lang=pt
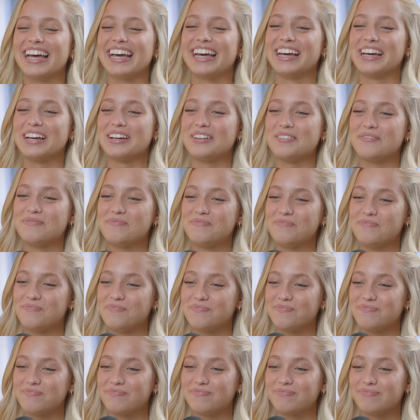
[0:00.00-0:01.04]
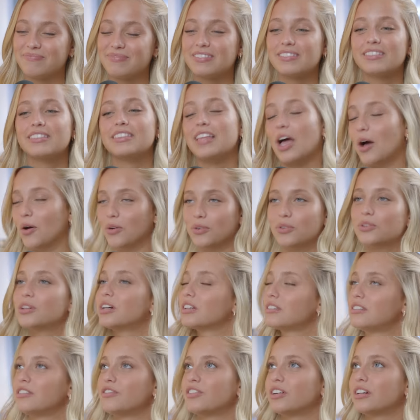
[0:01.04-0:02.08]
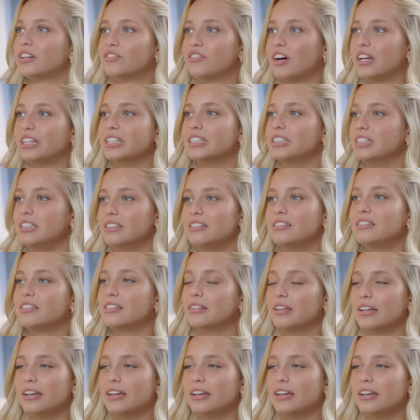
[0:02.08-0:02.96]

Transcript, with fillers: Um, não, nunca tive a gravar Elite.